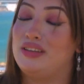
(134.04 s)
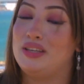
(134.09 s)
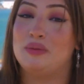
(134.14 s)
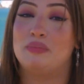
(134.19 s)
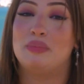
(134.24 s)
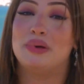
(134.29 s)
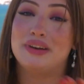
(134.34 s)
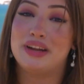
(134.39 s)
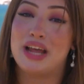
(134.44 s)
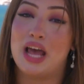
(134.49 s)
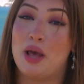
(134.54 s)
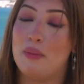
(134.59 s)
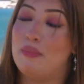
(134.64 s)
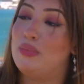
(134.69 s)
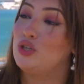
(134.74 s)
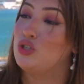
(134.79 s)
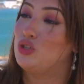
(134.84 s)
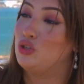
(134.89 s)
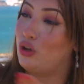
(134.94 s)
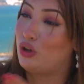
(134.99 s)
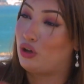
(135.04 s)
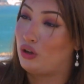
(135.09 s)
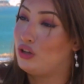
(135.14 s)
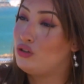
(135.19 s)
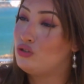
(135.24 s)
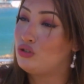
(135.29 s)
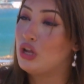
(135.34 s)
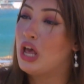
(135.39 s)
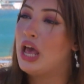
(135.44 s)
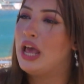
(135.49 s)
يبرح باش
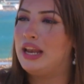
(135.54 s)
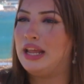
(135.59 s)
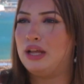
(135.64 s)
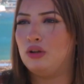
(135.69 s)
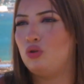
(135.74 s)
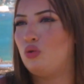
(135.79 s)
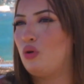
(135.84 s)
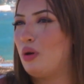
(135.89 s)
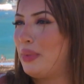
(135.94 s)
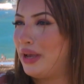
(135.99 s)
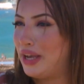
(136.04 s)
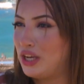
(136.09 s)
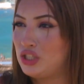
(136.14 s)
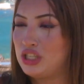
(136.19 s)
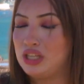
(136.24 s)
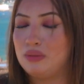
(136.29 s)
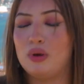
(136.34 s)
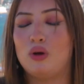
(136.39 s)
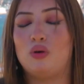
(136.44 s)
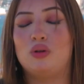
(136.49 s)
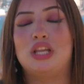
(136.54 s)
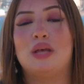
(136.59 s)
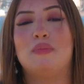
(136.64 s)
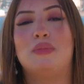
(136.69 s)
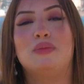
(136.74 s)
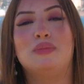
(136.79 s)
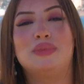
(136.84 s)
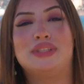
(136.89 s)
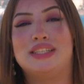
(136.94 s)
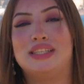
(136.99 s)
نخرج لانه هو ما كانش كيما قلنا من
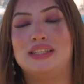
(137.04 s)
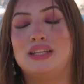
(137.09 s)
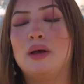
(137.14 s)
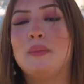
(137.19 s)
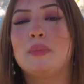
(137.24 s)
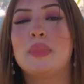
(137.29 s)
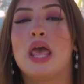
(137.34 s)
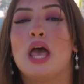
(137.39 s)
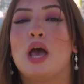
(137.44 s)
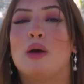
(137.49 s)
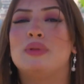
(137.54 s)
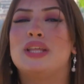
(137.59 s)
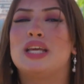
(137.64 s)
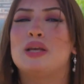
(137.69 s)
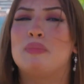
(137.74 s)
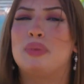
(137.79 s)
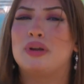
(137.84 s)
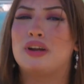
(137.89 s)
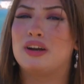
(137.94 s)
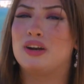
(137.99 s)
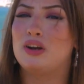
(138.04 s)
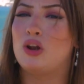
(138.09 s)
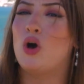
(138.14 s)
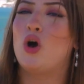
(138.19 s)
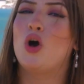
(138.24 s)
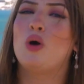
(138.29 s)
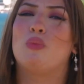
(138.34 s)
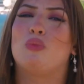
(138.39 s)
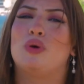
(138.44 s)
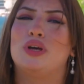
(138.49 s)
المدينه بدا يبرر
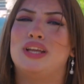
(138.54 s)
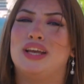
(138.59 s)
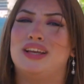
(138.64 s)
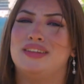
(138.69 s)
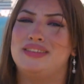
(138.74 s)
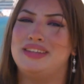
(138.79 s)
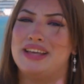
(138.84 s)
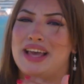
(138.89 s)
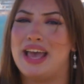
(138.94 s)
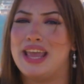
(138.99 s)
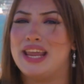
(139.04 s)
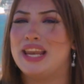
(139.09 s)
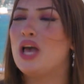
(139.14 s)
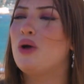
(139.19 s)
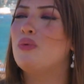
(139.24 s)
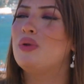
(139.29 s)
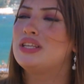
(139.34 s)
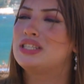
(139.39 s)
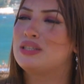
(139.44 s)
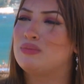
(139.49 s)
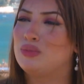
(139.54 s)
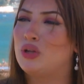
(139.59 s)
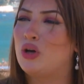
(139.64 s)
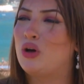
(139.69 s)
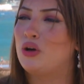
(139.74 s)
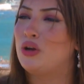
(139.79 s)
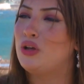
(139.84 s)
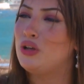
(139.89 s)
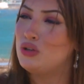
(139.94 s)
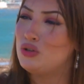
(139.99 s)
لهم وانا عندي عائله ولازم
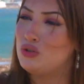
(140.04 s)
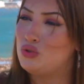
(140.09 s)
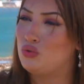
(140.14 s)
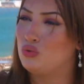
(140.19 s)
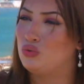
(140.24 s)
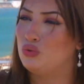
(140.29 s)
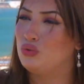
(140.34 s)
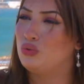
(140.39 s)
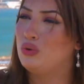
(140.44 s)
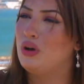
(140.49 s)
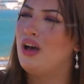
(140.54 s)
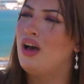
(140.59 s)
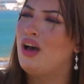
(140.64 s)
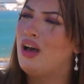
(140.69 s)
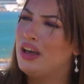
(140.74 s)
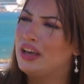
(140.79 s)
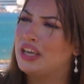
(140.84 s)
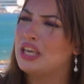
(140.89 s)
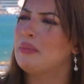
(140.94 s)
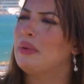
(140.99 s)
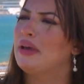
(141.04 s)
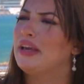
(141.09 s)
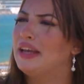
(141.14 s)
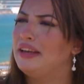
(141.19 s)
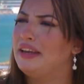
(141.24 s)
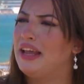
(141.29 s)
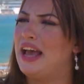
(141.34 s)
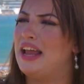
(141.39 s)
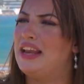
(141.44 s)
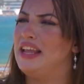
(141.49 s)
نخرج و كما
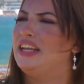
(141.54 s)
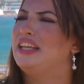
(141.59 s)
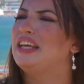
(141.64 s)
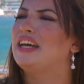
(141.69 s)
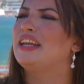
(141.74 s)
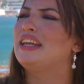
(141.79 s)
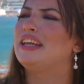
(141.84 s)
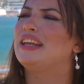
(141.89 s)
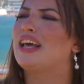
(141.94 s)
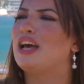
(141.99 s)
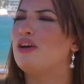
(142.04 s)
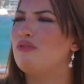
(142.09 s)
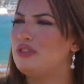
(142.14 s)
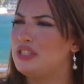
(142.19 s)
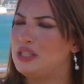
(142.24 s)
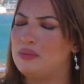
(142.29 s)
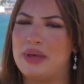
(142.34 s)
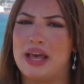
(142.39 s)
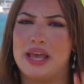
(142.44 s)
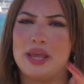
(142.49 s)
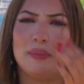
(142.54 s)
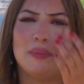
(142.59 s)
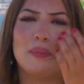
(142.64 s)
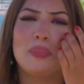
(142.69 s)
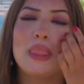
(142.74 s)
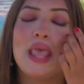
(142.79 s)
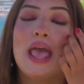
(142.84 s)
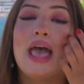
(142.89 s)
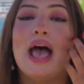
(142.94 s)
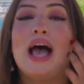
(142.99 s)
كان الحال يعني غير يلقى في السبايب
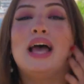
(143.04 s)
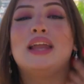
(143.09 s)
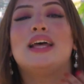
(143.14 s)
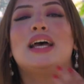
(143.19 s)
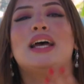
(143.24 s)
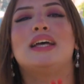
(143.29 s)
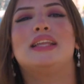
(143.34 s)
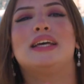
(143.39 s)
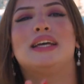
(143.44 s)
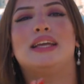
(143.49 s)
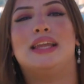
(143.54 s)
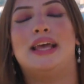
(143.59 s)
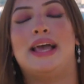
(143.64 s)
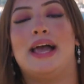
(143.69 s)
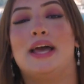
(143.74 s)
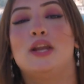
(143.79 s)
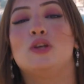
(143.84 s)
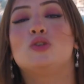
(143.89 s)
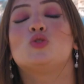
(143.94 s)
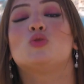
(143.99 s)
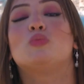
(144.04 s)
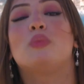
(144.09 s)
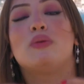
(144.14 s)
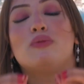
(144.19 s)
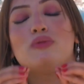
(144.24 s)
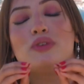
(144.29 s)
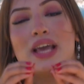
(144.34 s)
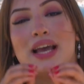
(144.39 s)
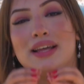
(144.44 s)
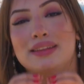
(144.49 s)
هنا هذاك الحارس ومن
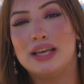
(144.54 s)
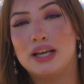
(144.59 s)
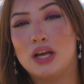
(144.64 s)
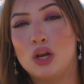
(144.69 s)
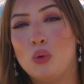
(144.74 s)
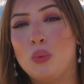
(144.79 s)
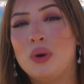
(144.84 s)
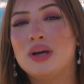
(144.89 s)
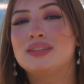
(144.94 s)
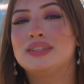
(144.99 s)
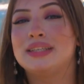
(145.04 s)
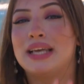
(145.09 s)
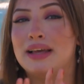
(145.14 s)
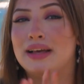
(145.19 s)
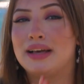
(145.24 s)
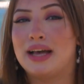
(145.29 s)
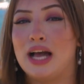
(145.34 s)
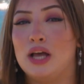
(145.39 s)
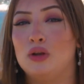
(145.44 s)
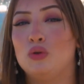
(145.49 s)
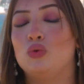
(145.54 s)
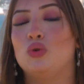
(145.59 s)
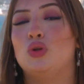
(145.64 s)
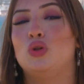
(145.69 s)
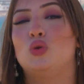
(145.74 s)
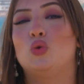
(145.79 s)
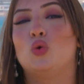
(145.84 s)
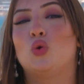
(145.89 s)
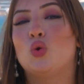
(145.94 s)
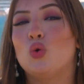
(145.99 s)
في هذاك الوقت كان قانون
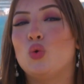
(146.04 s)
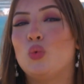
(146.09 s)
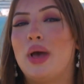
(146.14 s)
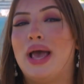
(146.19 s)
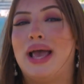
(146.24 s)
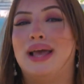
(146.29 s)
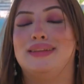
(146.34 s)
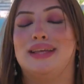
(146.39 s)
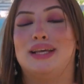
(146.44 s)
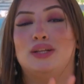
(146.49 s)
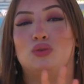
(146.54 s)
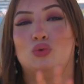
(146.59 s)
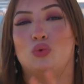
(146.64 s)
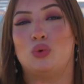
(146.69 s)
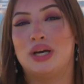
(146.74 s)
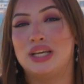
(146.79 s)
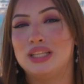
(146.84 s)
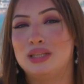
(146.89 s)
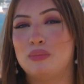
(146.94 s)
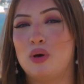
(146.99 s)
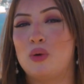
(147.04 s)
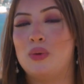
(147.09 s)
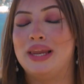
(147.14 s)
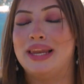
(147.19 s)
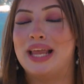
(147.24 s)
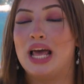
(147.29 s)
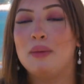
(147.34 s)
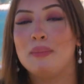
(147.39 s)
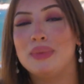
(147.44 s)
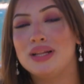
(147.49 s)
انه كل واحد عنده خدمه ولا
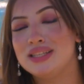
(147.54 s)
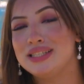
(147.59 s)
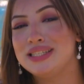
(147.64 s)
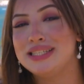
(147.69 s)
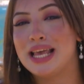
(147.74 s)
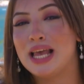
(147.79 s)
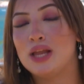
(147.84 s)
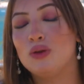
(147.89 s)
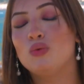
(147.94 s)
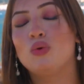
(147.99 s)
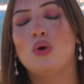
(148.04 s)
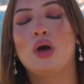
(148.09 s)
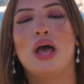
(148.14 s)
العمل ديالو